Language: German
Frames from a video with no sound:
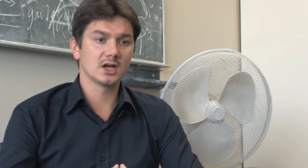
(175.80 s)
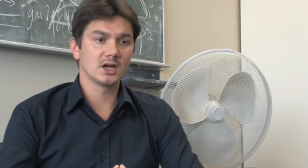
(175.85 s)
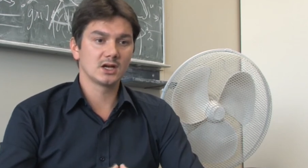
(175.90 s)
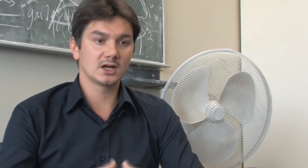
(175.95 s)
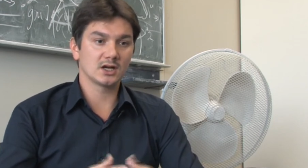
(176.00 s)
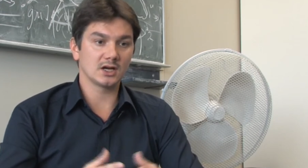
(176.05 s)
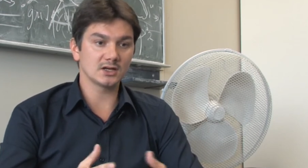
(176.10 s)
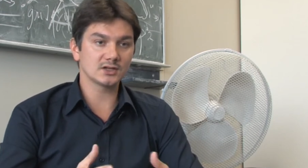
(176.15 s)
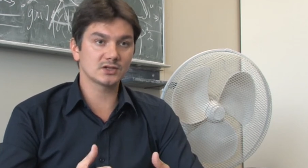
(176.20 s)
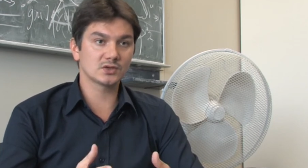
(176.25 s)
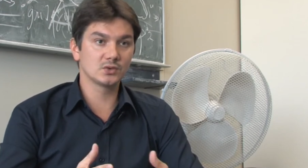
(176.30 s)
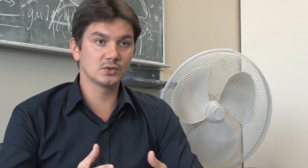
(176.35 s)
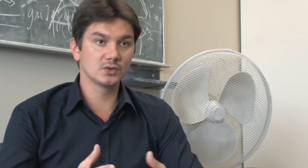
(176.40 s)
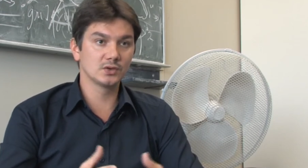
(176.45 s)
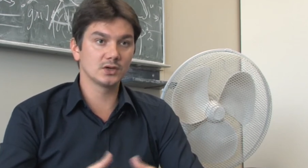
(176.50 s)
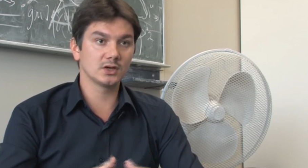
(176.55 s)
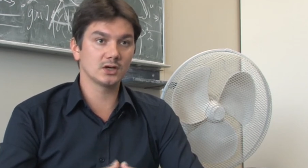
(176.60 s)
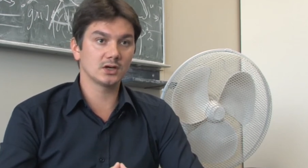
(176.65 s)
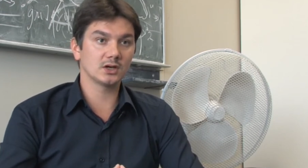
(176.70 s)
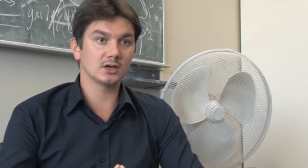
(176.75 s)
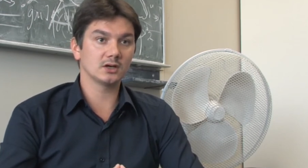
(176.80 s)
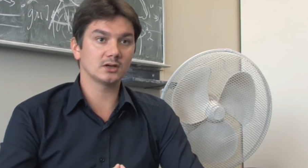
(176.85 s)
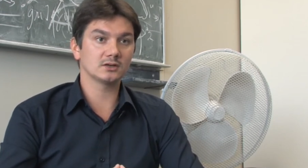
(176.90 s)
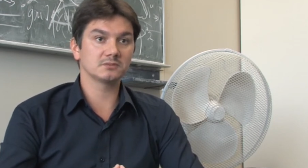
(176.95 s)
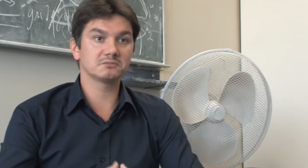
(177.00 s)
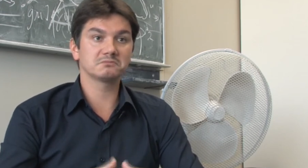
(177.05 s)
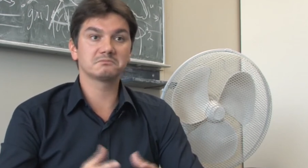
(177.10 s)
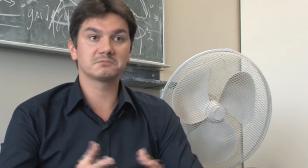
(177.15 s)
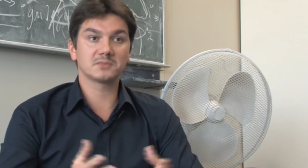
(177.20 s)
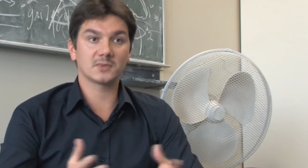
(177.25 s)
Karlsruhe
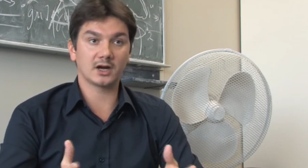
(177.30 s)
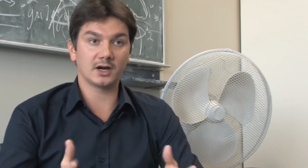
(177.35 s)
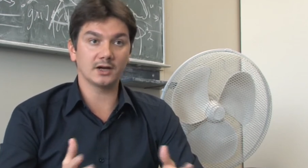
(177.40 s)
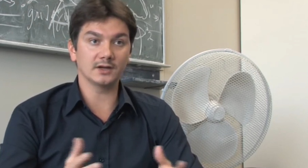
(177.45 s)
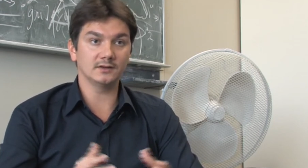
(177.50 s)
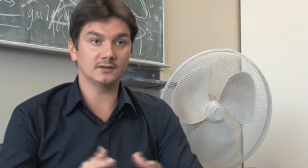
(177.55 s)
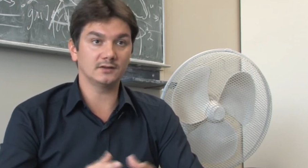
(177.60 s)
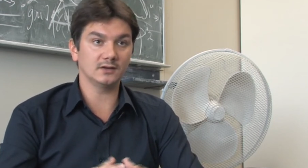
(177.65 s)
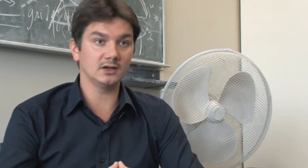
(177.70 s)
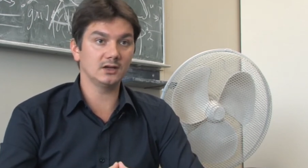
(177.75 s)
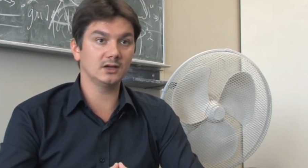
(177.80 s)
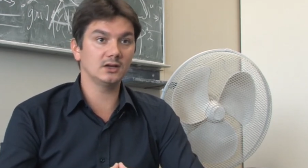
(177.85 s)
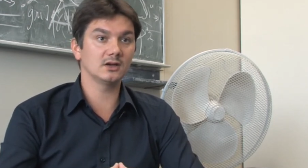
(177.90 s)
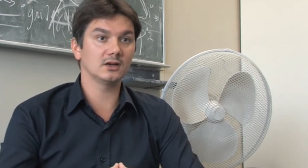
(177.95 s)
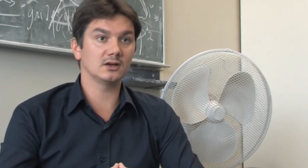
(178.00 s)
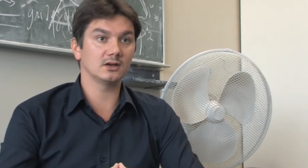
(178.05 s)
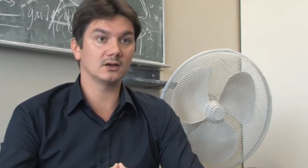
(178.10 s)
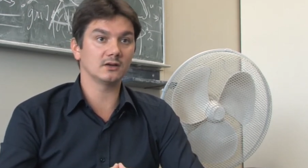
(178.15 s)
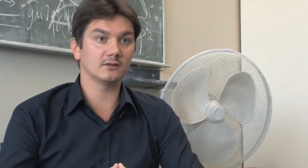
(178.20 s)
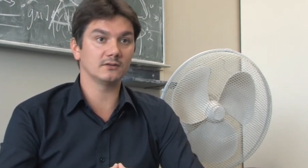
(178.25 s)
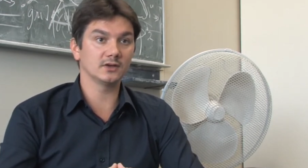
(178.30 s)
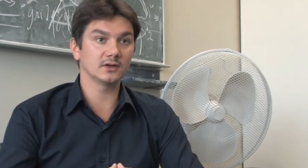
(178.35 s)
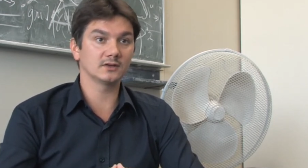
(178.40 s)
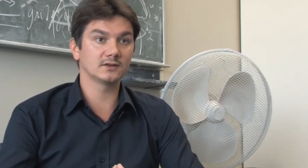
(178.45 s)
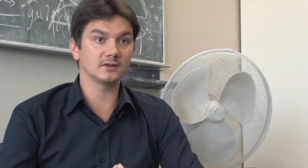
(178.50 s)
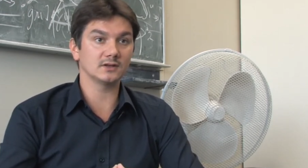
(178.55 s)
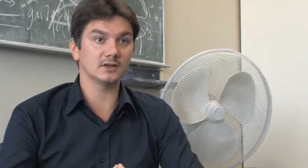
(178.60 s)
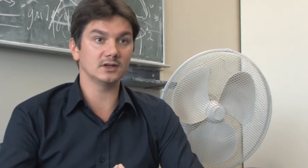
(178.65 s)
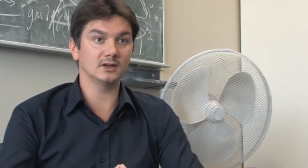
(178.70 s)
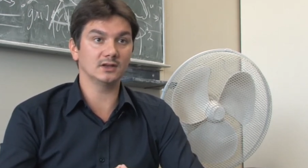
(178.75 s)
KIT äh,
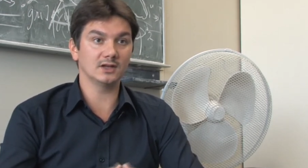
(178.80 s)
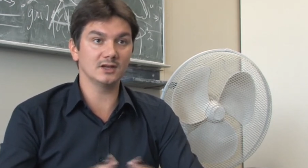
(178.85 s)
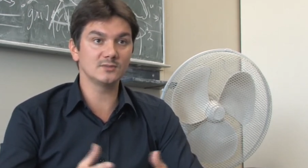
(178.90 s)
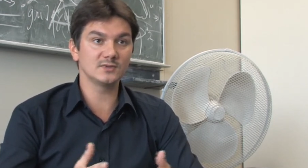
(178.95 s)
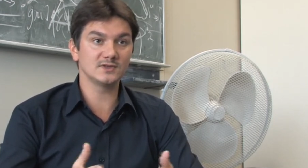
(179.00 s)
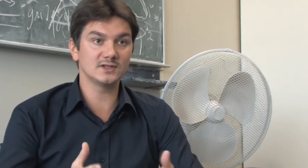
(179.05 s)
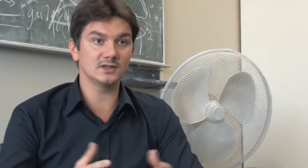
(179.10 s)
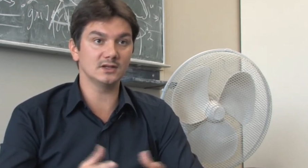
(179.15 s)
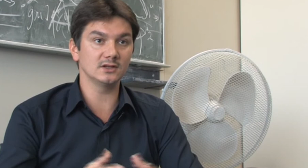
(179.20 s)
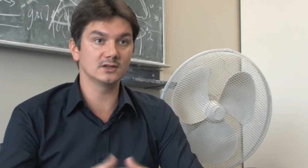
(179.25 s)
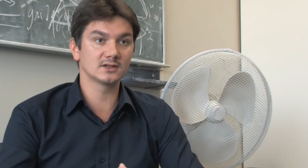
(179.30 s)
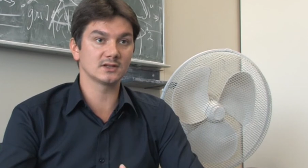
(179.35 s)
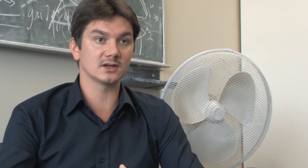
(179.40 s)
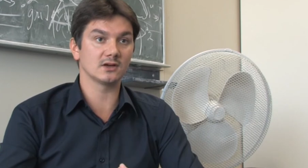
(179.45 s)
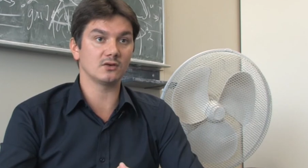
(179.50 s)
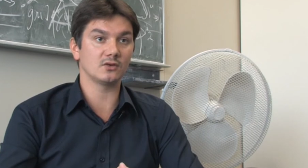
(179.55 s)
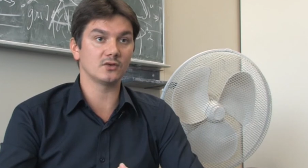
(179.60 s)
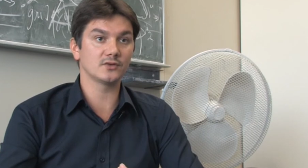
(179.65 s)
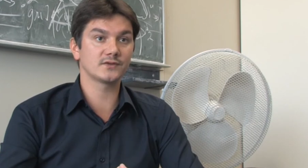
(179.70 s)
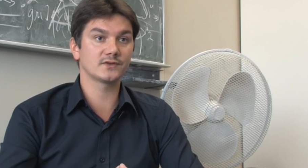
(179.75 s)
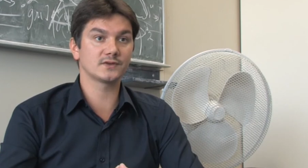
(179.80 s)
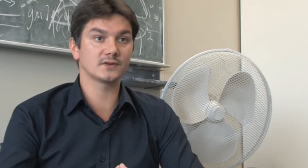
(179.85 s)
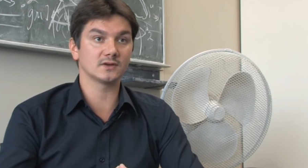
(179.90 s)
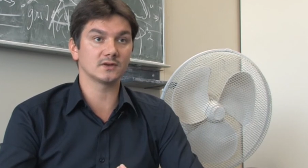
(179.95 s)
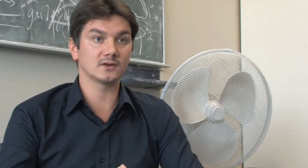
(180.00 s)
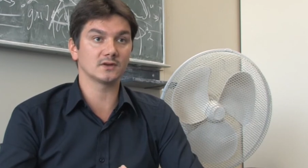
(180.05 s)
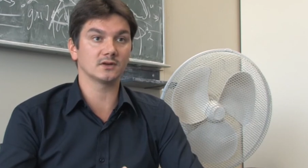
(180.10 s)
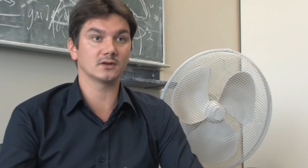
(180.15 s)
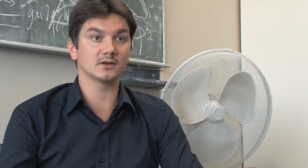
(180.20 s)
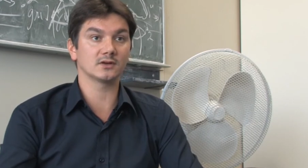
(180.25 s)
wird in dem Sinn sehr oft
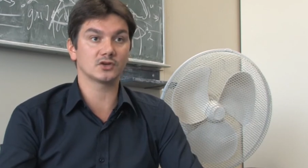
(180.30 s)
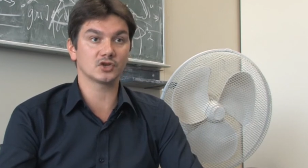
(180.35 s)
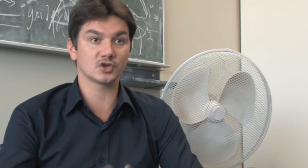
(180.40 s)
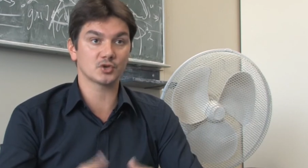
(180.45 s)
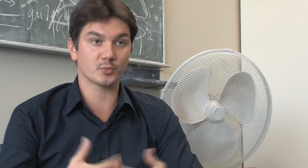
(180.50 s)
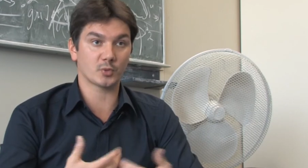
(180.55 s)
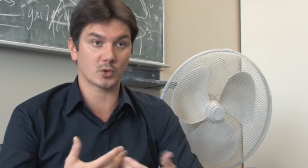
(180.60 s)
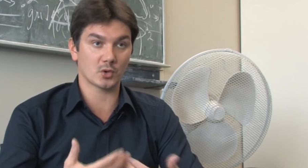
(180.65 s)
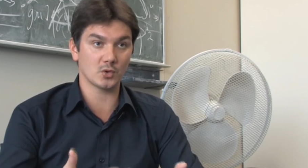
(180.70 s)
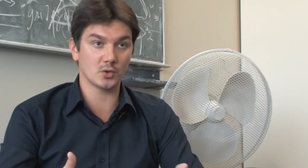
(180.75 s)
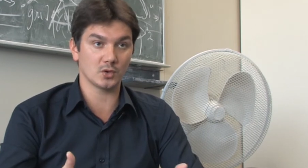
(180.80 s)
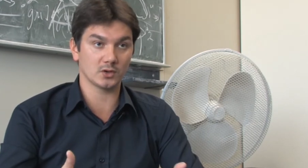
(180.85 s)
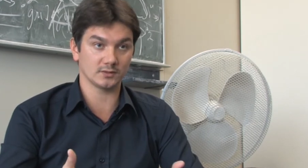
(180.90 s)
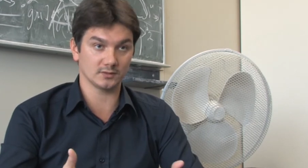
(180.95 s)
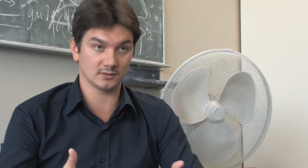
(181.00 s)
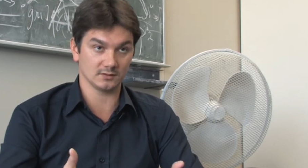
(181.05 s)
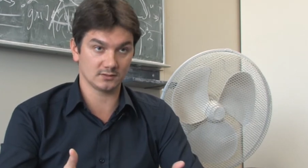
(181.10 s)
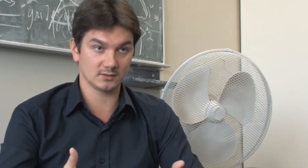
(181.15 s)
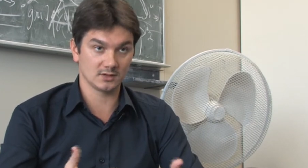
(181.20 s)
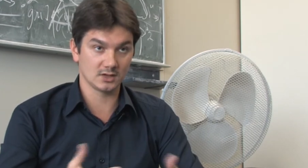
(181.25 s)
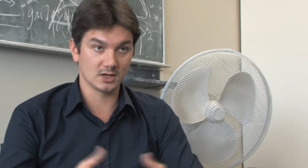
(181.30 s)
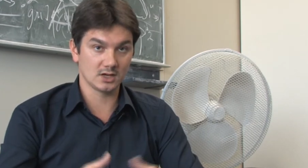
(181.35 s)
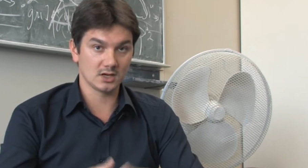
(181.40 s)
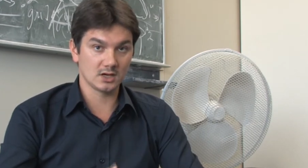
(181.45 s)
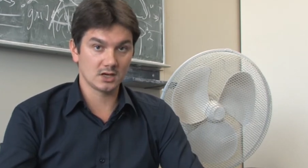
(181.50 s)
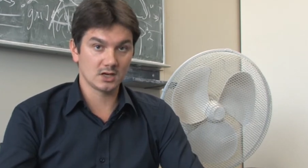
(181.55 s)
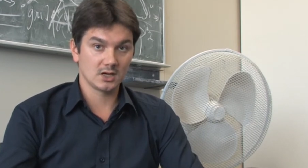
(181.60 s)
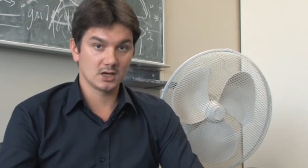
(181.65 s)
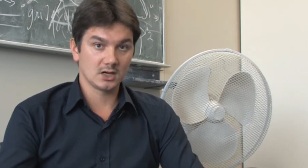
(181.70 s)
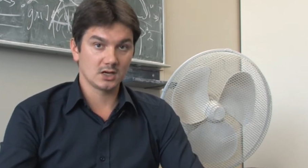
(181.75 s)
äh, gesprochen.
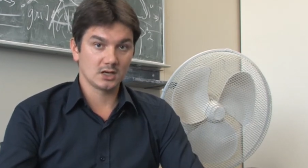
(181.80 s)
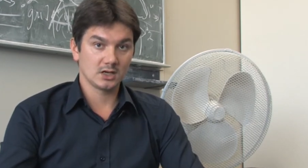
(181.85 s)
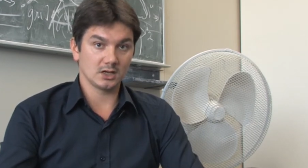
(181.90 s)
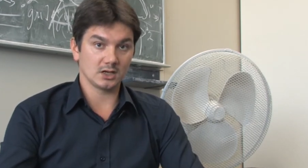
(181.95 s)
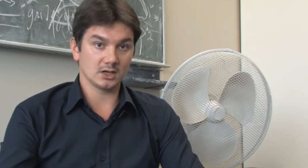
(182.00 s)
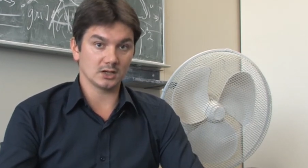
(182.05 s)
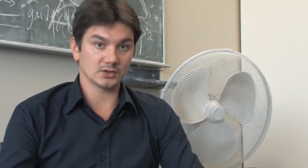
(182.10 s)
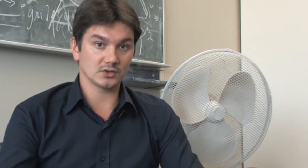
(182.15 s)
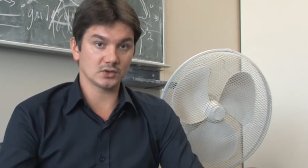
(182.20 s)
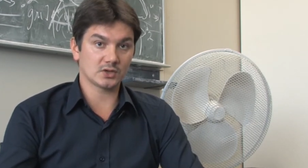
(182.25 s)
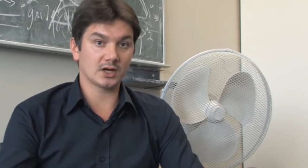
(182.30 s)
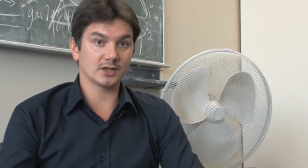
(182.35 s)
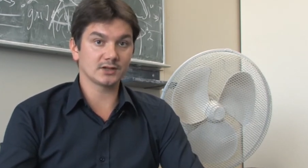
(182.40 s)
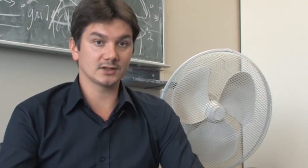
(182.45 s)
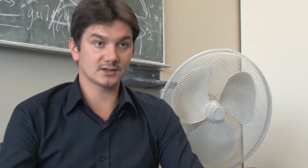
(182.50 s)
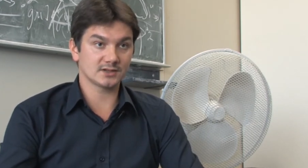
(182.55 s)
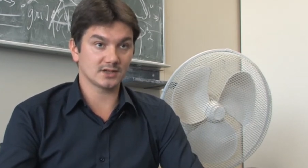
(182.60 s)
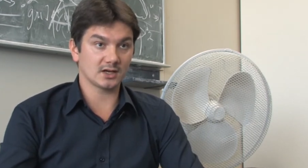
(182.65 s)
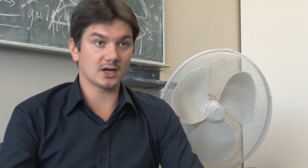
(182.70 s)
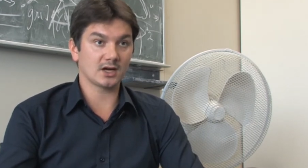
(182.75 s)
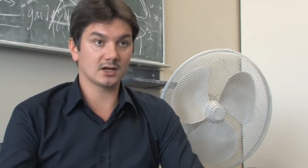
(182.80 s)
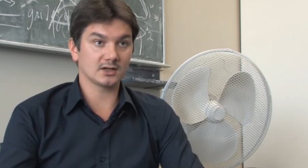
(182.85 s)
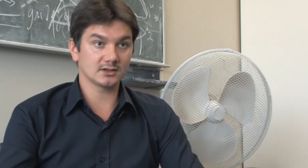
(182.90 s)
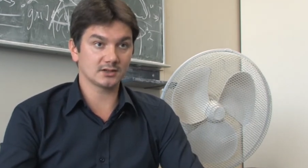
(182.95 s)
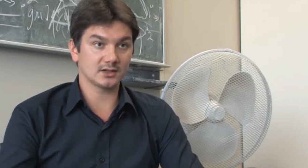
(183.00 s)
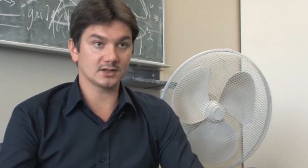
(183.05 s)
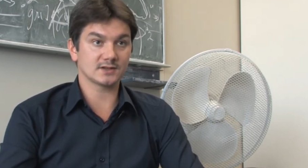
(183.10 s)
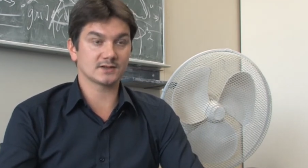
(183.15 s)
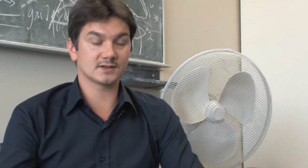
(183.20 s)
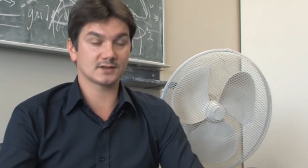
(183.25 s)
Äh, so kann ich sagen,
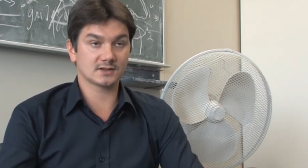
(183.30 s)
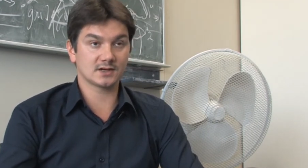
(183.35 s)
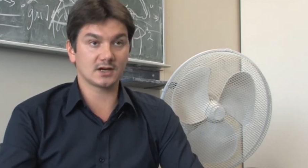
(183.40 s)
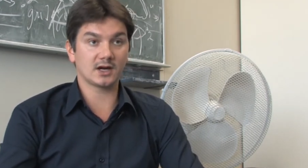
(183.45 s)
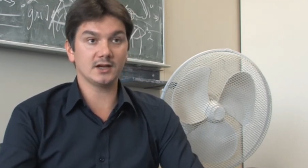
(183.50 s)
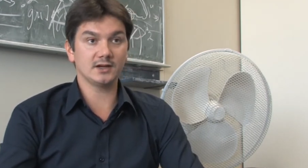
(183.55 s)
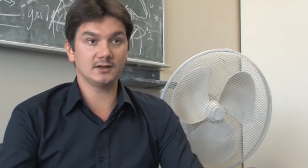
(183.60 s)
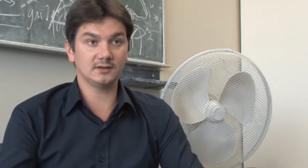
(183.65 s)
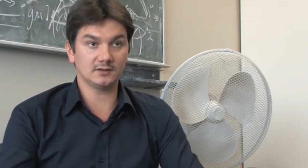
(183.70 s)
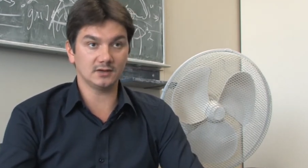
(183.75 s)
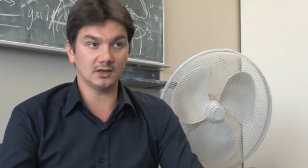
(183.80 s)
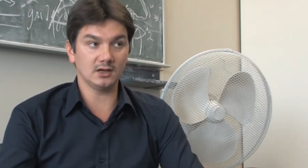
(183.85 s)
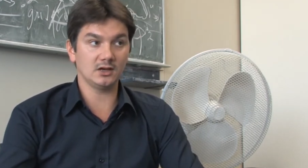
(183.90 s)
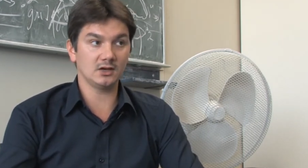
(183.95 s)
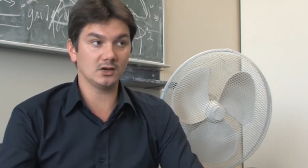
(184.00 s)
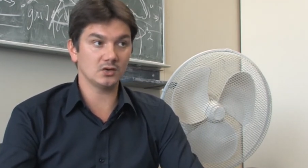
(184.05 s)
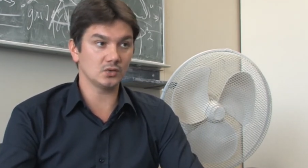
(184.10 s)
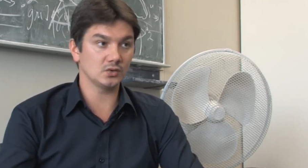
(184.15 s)
dass KIT